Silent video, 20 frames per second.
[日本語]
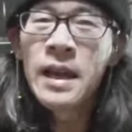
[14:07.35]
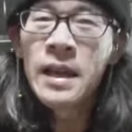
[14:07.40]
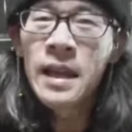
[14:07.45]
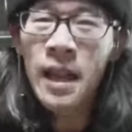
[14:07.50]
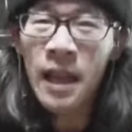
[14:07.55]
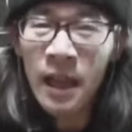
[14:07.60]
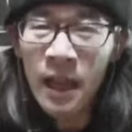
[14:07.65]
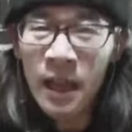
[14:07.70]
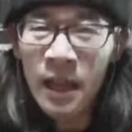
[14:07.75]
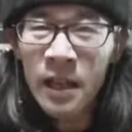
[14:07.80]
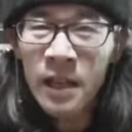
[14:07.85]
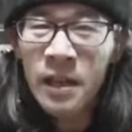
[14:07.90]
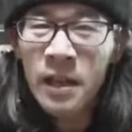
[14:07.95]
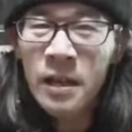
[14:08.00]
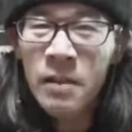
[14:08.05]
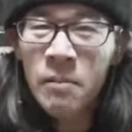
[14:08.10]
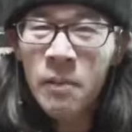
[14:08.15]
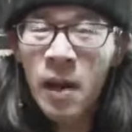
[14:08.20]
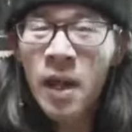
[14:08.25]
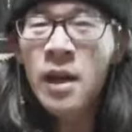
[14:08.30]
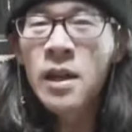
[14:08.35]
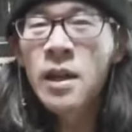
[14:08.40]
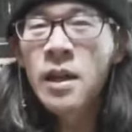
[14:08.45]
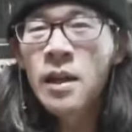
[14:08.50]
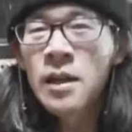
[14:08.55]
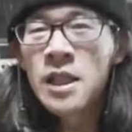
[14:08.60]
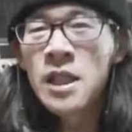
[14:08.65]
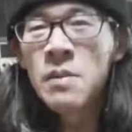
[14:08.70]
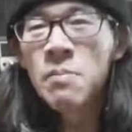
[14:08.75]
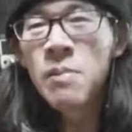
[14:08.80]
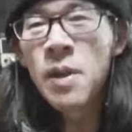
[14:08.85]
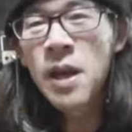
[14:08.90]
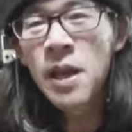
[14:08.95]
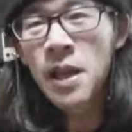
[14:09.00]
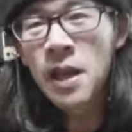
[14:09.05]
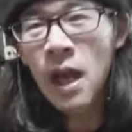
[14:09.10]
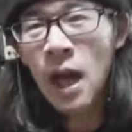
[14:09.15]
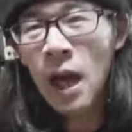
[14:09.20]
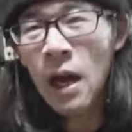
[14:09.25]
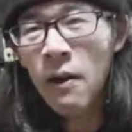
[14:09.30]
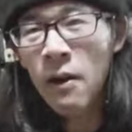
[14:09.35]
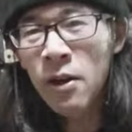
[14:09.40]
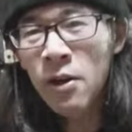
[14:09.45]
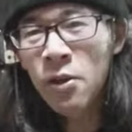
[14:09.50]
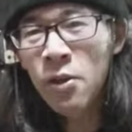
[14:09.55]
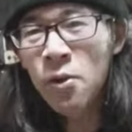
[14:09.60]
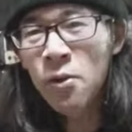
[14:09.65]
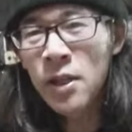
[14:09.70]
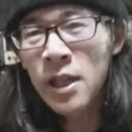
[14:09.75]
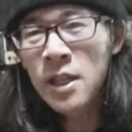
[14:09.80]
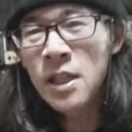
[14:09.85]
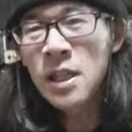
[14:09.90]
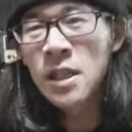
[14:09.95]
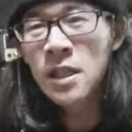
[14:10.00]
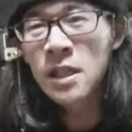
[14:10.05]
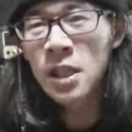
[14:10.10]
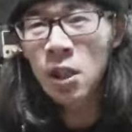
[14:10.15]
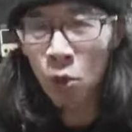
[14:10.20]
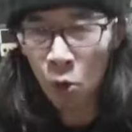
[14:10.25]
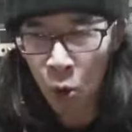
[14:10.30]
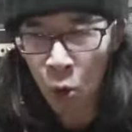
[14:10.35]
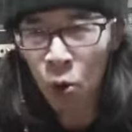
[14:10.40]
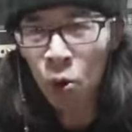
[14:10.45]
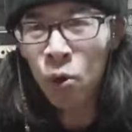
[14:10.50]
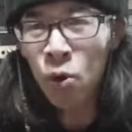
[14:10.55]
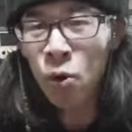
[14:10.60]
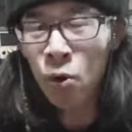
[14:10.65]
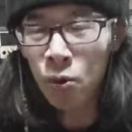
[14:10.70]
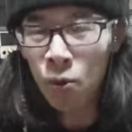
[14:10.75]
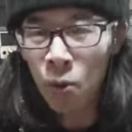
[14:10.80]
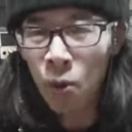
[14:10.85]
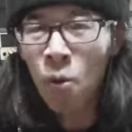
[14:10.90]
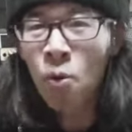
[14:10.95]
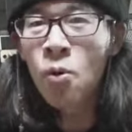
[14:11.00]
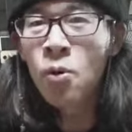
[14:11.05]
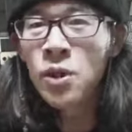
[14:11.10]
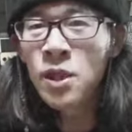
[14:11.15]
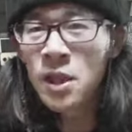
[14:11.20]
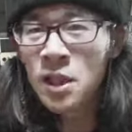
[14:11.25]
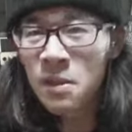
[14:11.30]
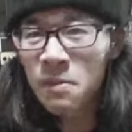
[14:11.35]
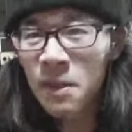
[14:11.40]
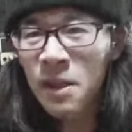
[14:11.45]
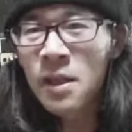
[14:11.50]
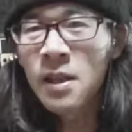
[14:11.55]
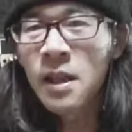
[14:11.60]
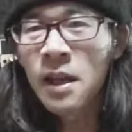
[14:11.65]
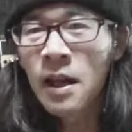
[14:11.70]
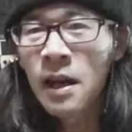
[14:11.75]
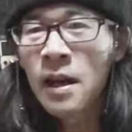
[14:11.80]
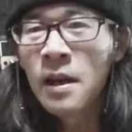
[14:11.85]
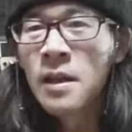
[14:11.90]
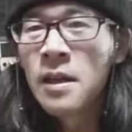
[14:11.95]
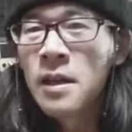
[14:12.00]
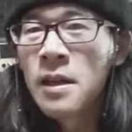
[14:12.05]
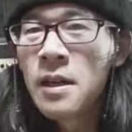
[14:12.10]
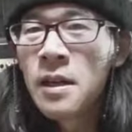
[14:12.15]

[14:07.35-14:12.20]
ねえまあ、人命に関わるような事故っていうのを起こしてしまったら